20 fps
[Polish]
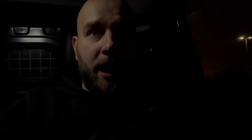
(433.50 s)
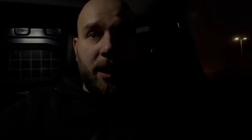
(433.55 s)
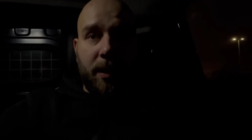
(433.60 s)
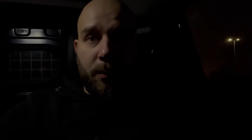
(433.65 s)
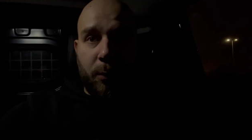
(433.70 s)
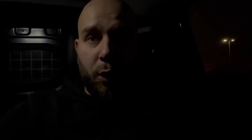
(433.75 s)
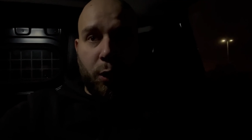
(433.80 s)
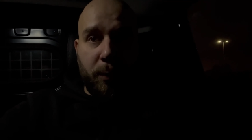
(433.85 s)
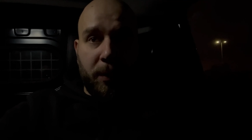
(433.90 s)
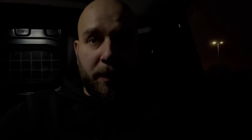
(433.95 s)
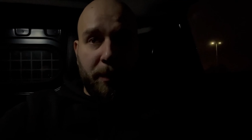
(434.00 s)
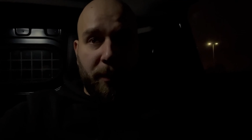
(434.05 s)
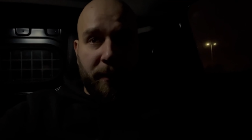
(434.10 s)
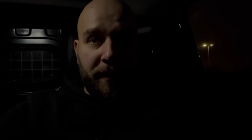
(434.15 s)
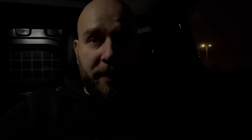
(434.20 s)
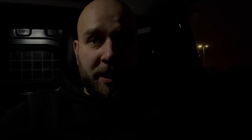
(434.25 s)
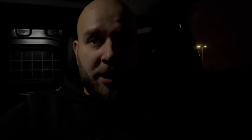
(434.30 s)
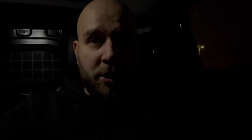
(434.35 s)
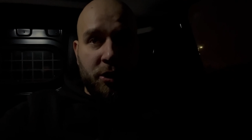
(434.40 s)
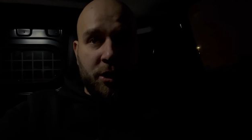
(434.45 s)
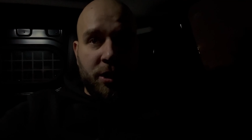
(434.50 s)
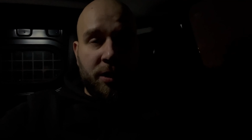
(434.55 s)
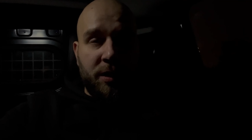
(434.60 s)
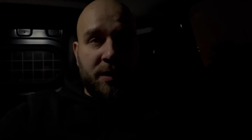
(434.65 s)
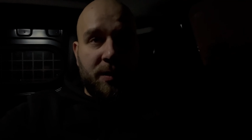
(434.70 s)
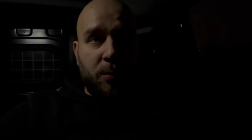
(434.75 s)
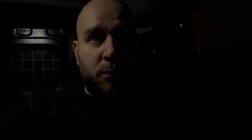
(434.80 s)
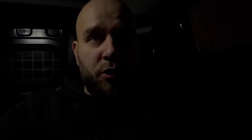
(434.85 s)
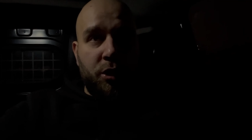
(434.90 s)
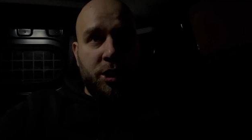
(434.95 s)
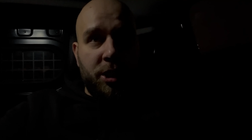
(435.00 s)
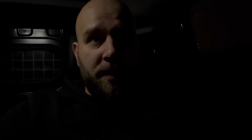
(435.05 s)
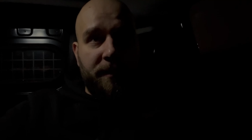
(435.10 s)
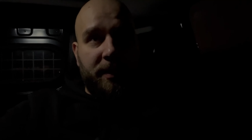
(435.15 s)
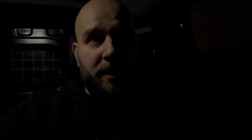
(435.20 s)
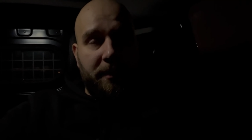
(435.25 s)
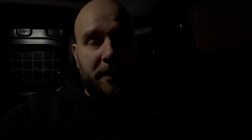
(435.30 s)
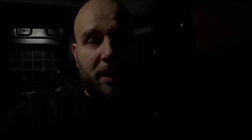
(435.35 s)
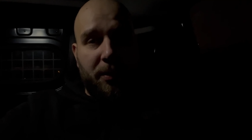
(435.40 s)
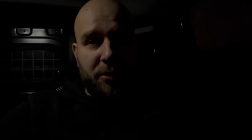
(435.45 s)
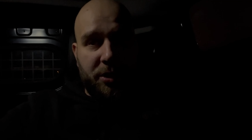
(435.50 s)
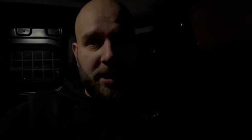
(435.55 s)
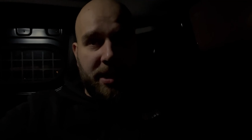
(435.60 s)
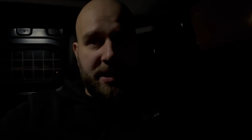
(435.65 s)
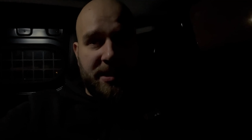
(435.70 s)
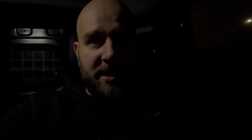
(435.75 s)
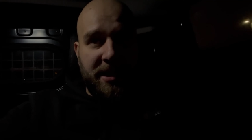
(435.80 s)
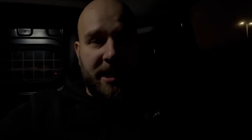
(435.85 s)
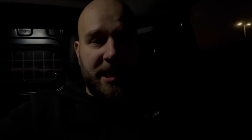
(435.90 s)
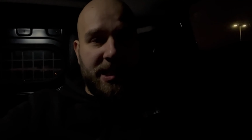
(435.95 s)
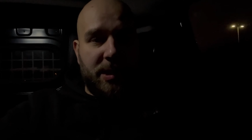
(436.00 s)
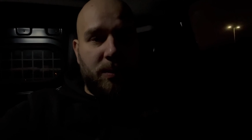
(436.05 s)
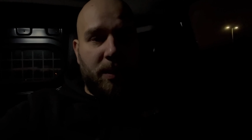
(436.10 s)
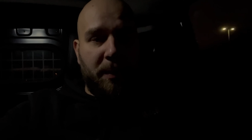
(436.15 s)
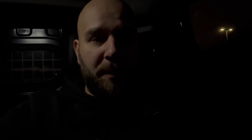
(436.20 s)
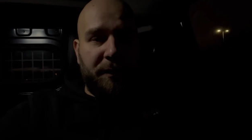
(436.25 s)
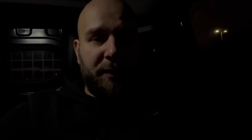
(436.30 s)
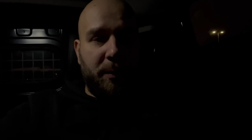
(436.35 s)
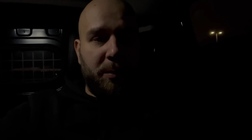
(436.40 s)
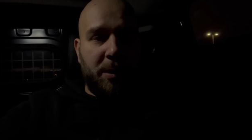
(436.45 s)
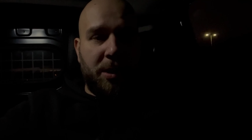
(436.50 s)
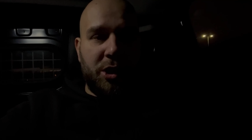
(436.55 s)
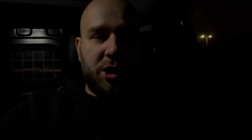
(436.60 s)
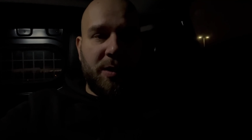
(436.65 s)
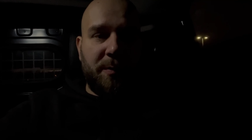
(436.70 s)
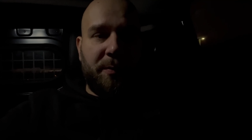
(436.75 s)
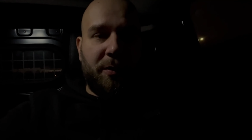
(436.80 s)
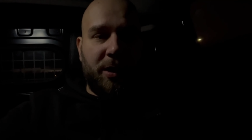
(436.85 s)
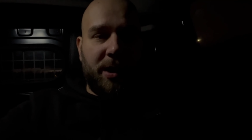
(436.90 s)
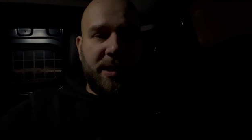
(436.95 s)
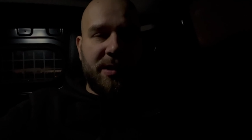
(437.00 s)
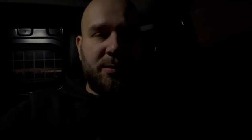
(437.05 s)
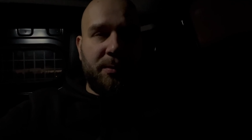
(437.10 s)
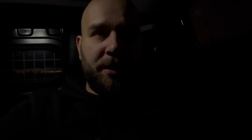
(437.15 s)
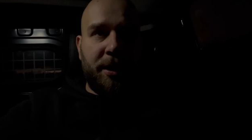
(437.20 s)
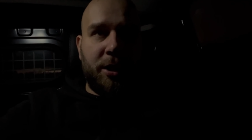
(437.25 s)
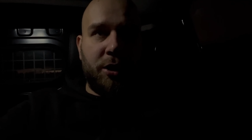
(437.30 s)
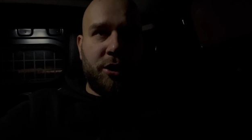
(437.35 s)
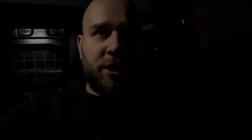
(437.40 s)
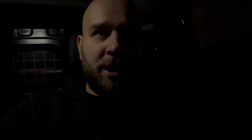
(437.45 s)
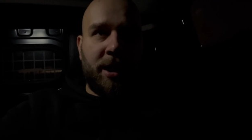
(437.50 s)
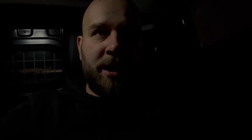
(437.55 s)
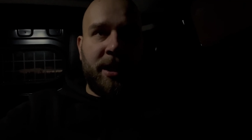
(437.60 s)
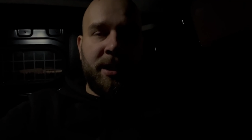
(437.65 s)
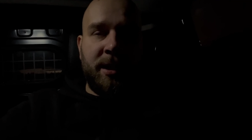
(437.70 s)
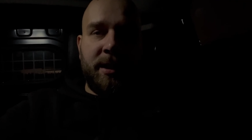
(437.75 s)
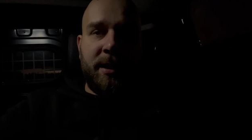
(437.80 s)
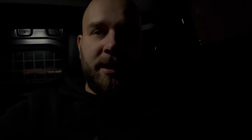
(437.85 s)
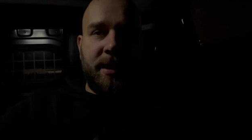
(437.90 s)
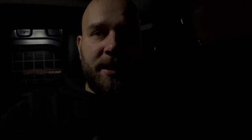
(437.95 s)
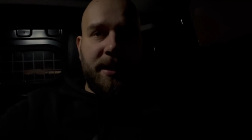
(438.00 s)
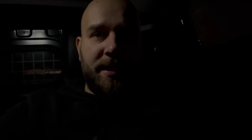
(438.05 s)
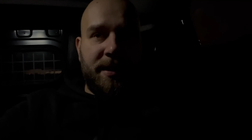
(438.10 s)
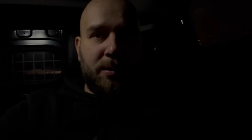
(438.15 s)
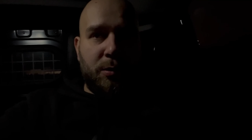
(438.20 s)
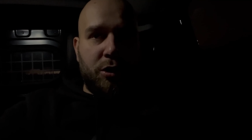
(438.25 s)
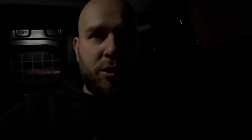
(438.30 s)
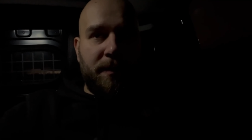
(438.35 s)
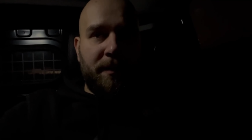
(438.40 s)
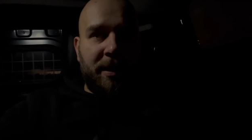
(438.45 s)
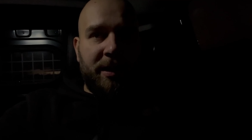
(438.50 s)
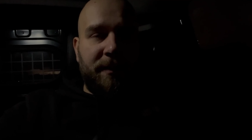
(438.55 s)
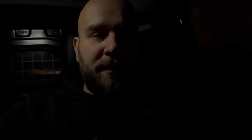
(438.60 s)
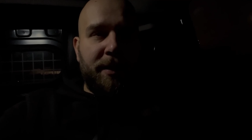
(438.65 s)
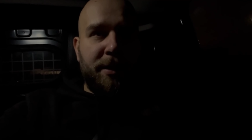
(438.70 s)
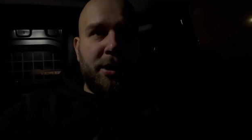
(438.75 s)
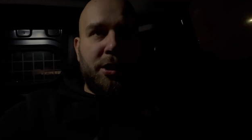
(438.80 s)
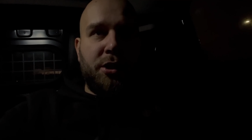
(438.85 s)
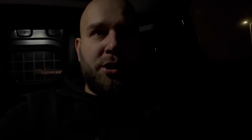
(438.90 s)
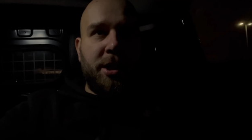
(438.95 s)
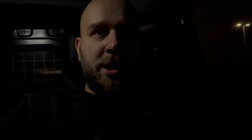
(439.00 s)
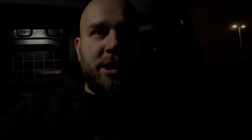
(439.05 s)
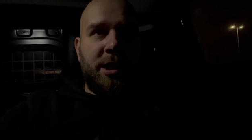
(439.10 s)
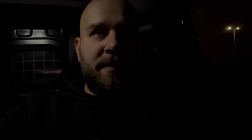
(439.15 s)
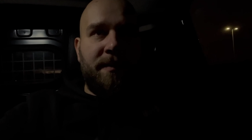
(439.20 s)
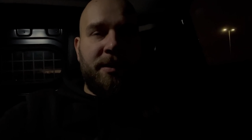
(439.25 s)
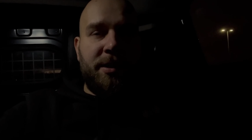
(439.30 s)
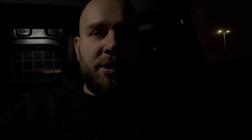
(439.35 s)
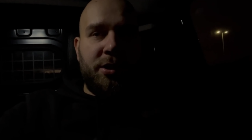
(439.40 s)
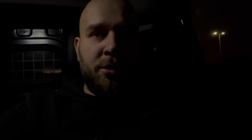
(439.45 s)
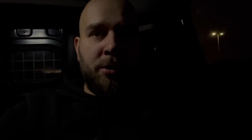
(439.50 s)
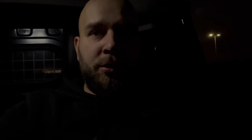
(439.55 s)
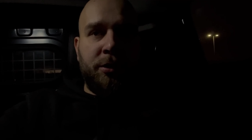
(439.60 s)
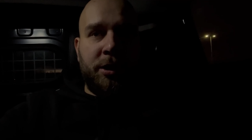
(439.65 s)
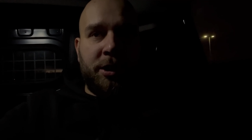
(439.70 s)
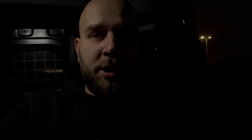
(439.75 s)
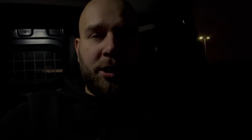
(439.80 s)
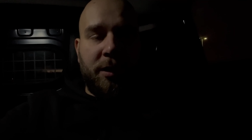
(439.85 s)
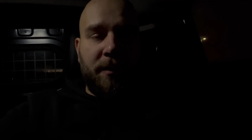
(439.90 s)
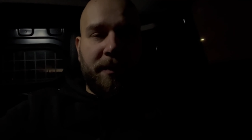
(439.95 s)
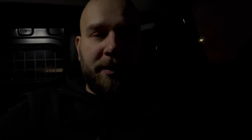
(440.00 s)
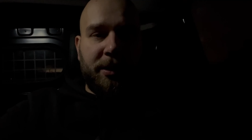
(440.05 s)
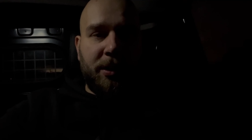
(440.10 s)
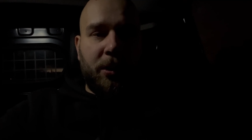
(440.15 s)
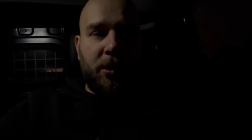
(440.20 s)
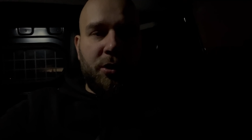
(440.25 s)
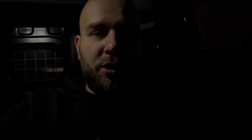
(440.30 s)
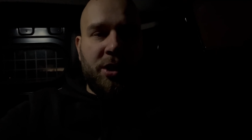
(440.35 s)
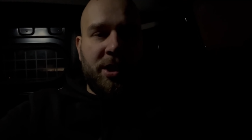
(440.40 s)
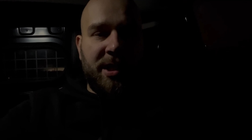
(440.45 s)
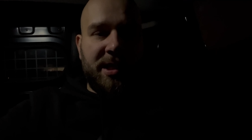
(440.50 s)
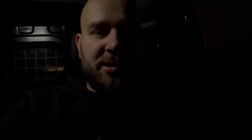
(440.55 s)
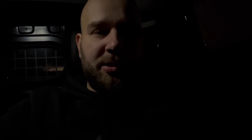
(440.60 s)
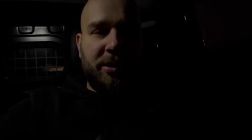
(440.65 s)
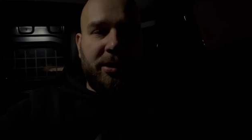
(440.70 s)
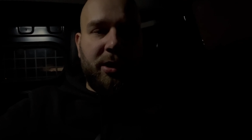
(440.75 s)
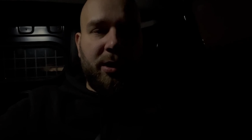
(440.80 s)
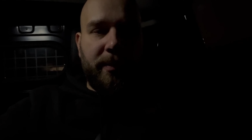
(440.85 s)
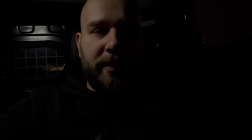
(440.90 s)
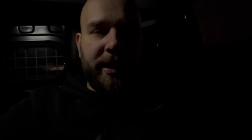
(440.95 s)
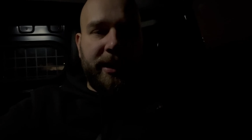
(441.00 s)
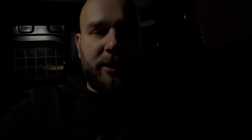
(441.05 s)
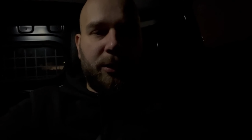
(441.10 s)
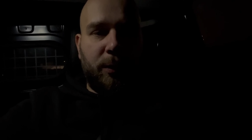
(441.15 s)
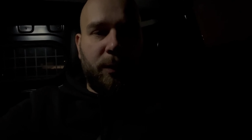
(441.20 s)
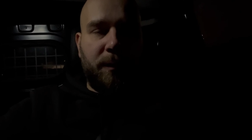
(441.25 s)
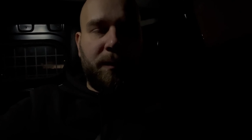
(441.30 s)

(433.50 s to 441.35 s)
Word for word: mógłbym powiedzieć, że służycie w tym aucie jest niezłe, bo w tym momencie pokazuje, że służy Wam 20,9 kWh na 100 km.